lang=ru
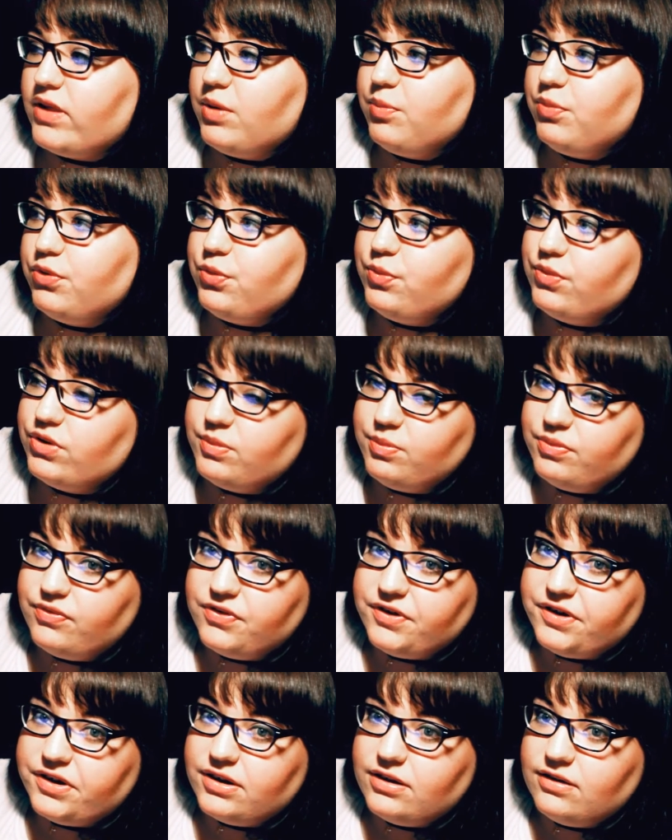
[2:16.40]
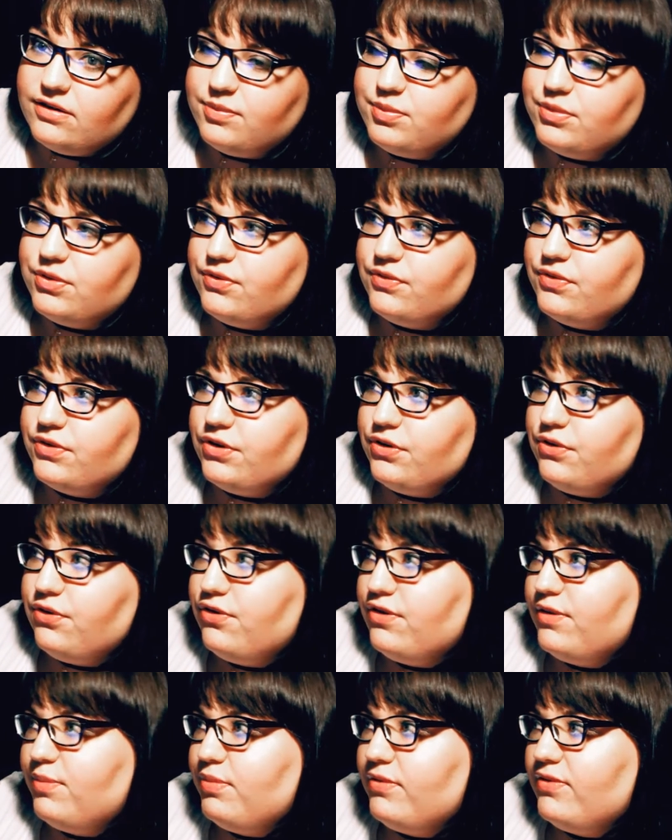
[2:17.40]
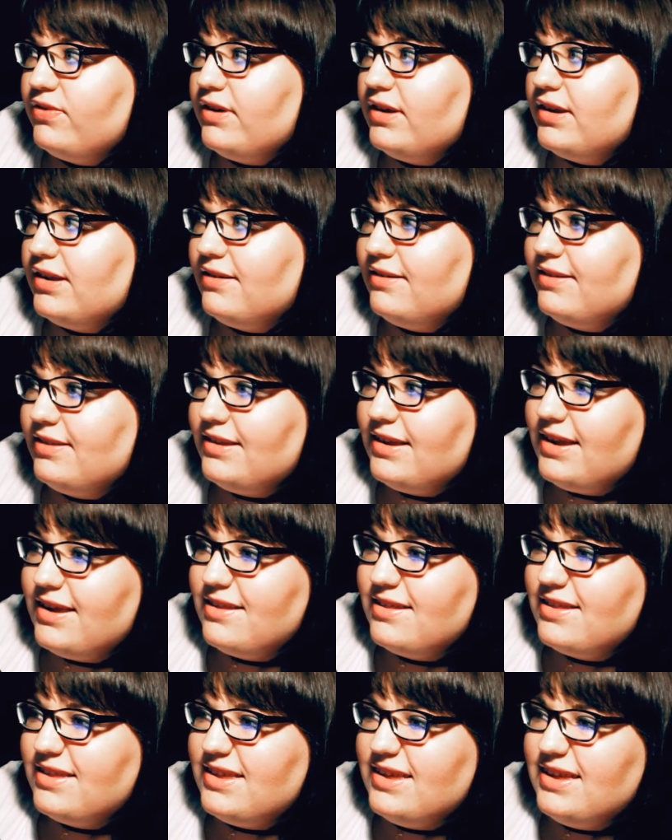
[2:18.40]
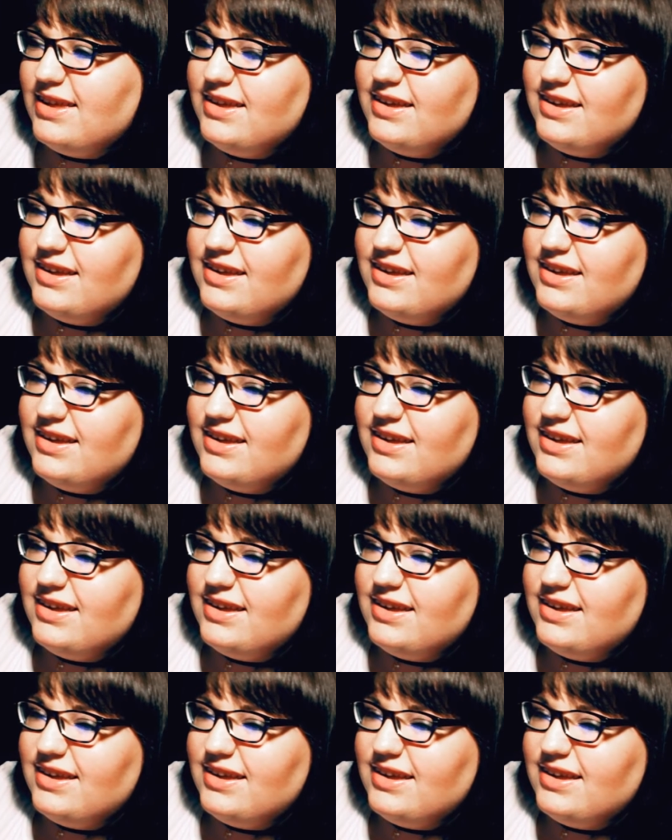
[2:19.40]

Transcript: потом это повторилось, потом второй раз повторилось, третий,